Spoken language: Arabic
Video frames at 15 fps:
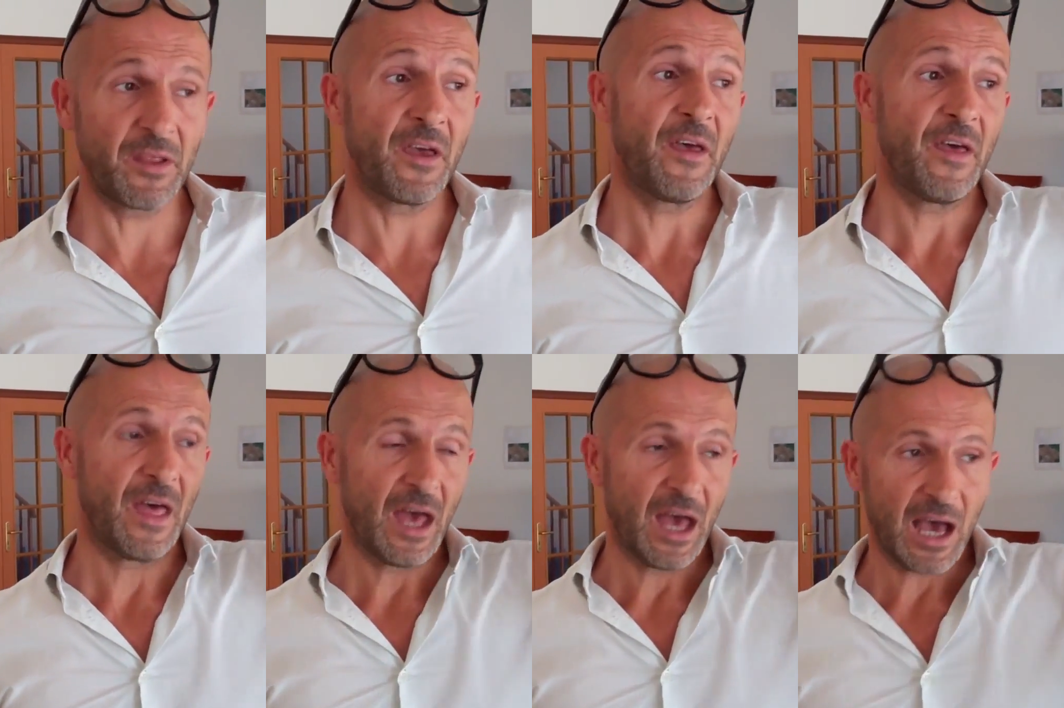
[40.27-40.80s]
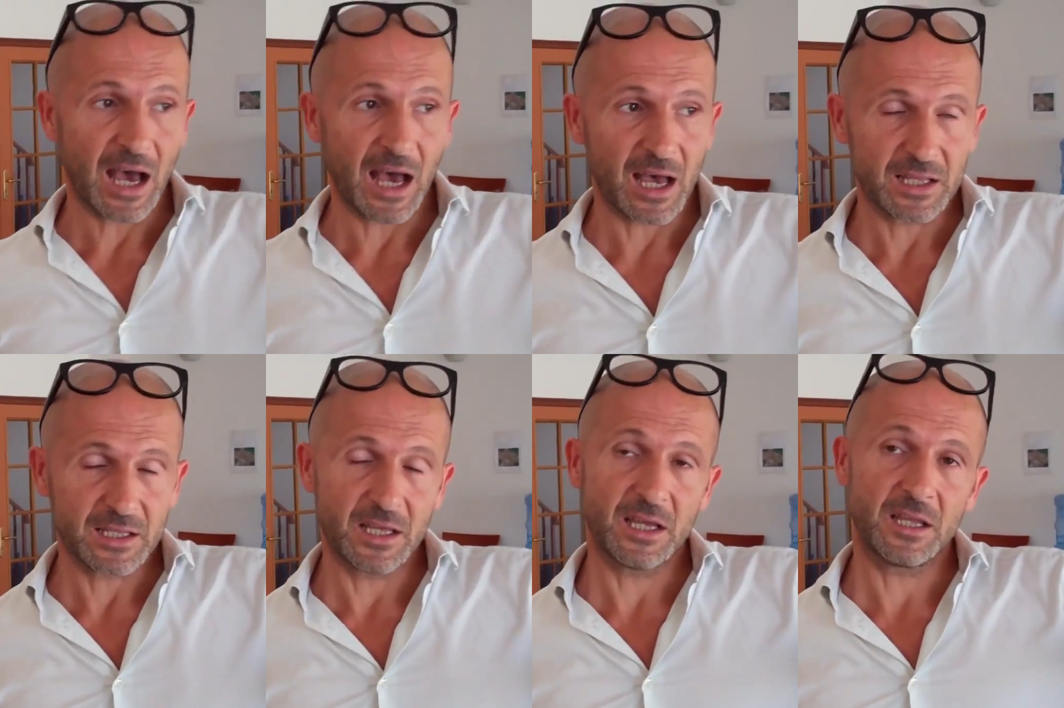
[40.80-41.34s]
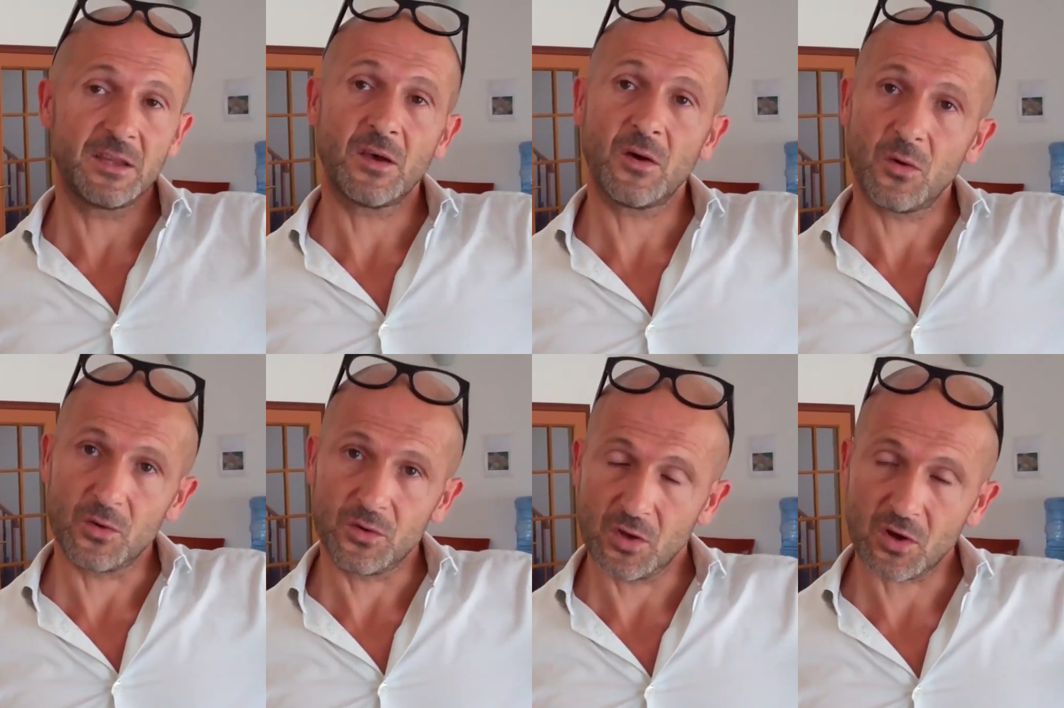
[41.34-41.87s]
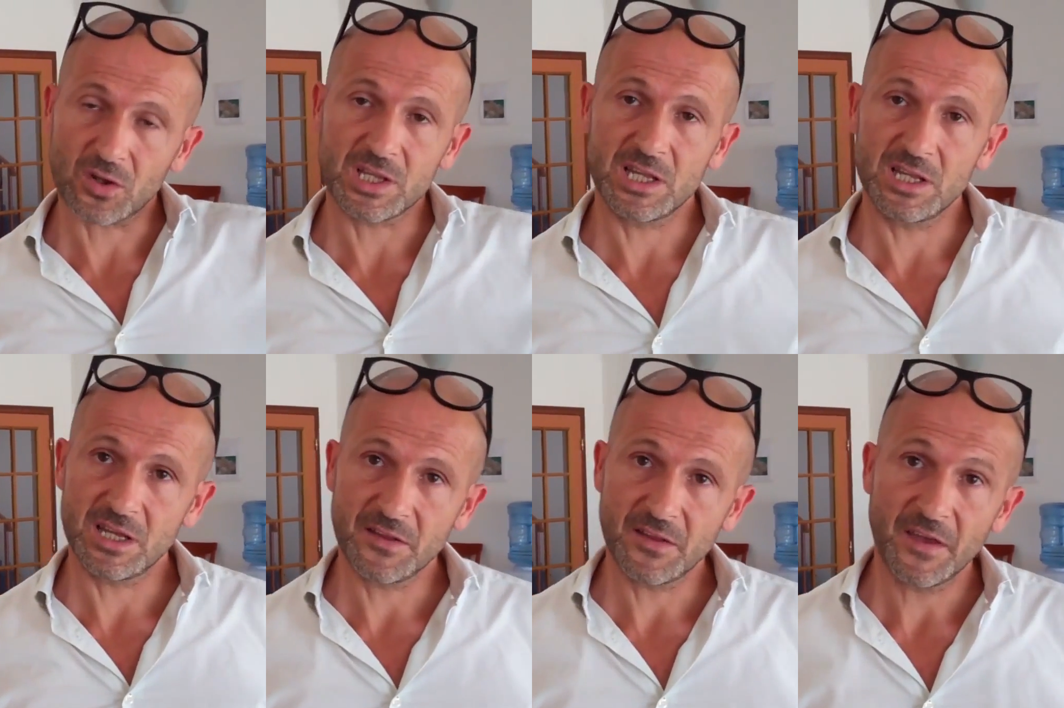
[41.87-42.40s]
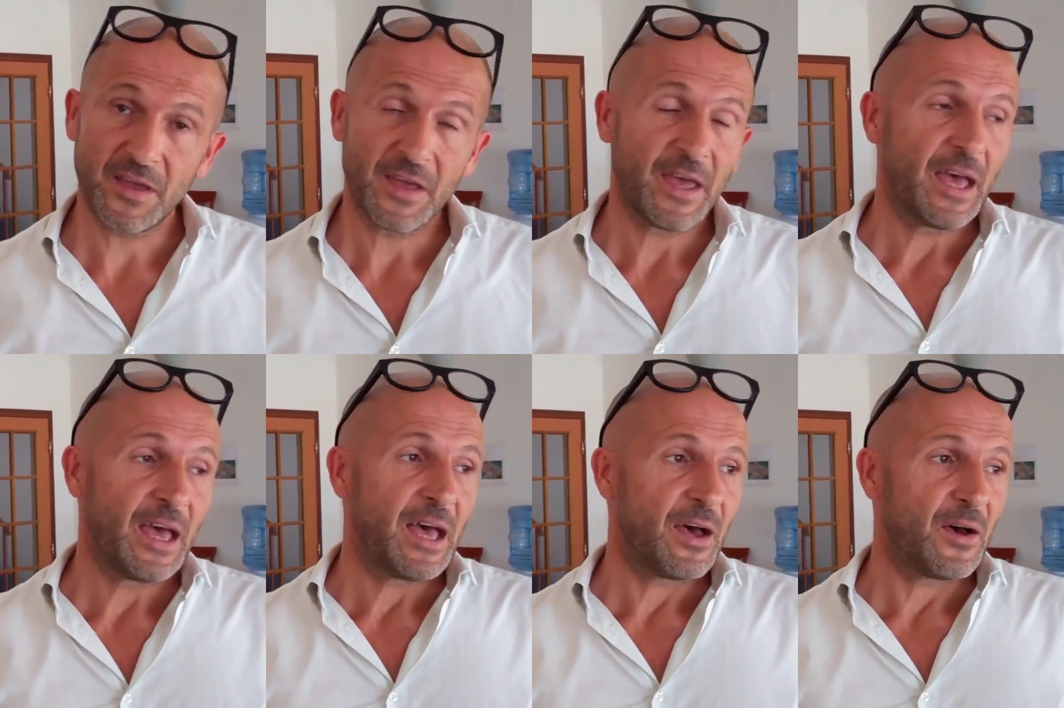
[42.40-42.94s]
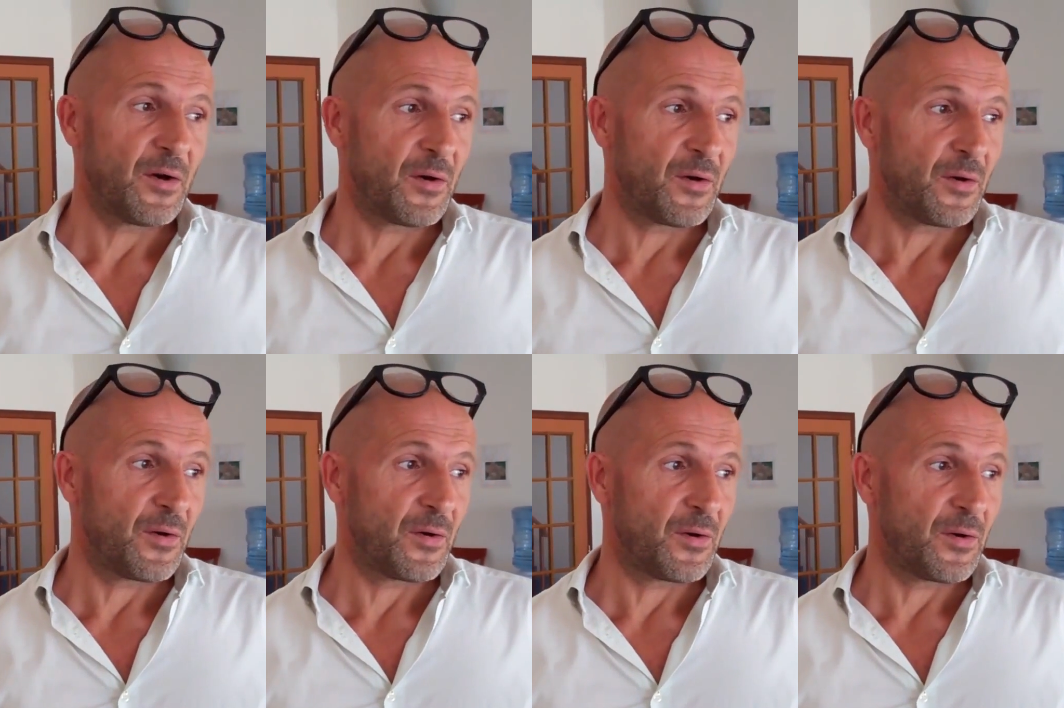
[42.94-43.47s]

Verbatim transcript: نرسل إمدادات المنظمة إلى عدن بحرا